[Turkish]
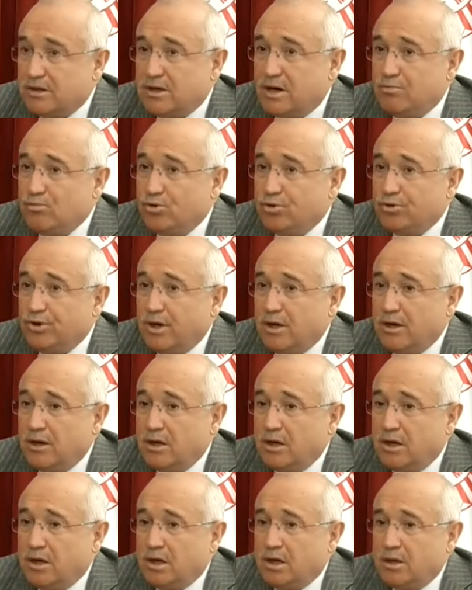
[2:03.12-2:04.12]
kamuoyuna
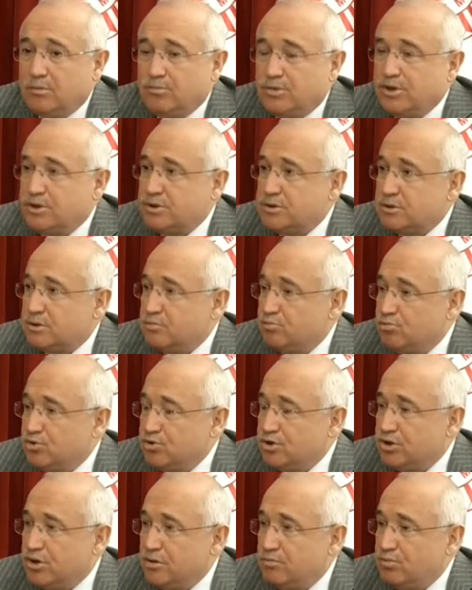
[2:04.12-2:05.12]
biz bu
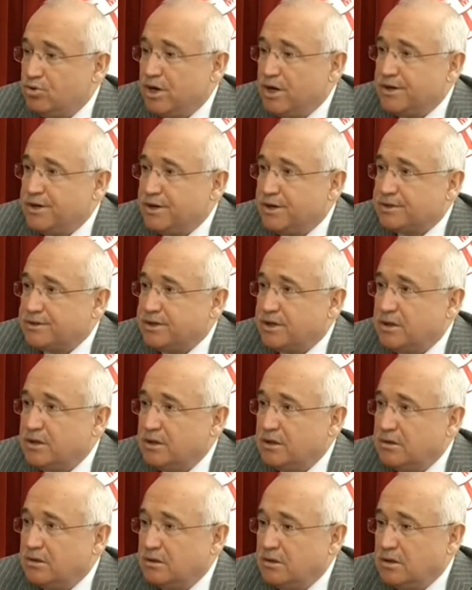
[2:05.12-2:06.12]
yıl bu
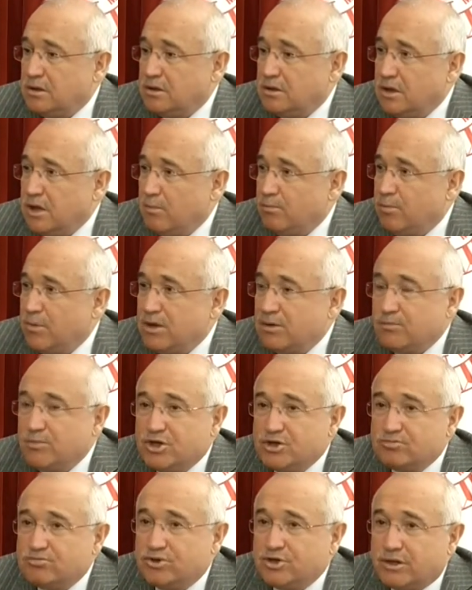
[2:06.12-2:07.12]
anayasayı yapmak
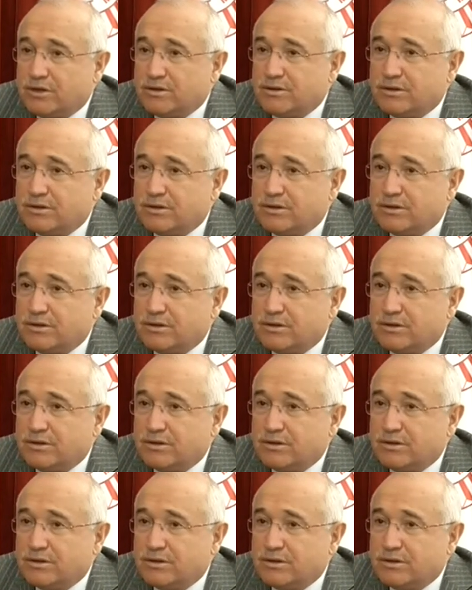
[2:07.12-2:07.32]
mecburiyeti. Ben